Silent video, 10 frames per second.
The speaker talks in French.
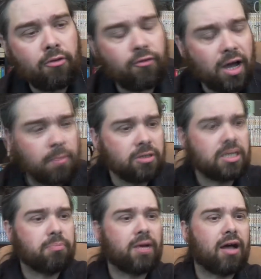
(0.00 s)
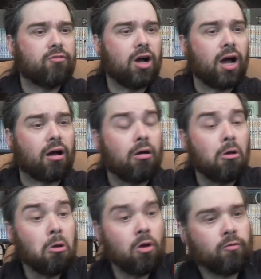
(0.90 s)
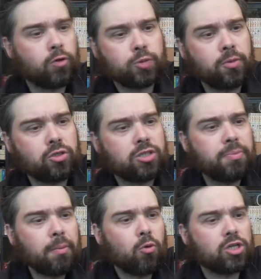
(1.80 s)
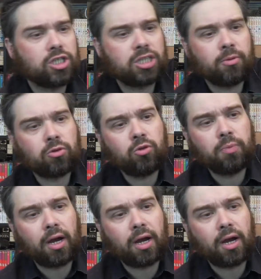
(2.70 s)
vraiment sympa à voir. Franchement, je sais pas pourquoi j'en ai jamais entendu